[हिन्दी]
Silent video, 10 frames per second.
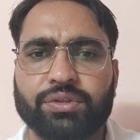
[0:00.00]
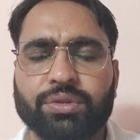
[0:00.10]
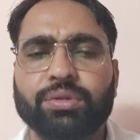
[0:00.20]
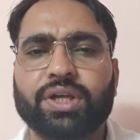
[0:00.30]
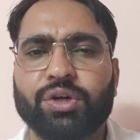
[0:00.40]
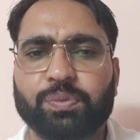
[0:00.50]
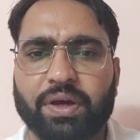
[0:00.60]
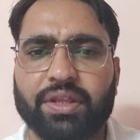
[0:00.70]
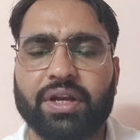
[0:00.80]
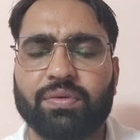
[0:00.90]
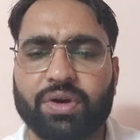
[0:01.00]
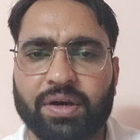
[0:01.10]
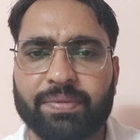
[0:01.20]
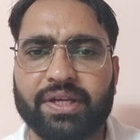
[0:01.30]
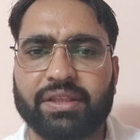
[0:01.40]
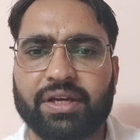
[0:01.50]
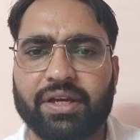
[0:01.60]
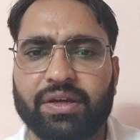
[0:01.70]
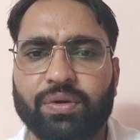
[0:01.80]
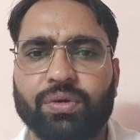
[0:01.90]
जो दूध का उत्पादन है वो कम रहता
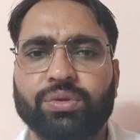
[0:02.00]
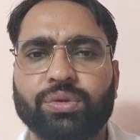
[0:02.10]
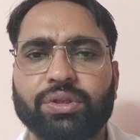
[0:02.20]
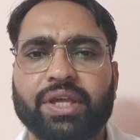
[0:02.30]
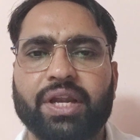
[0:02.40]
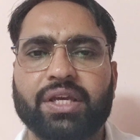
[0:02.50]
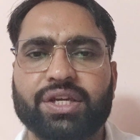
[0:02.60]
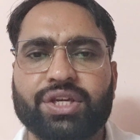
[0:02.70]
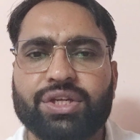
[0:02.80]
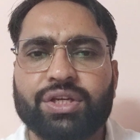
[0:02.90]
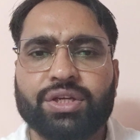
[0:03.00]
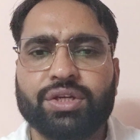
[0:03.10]
है और दूध देने की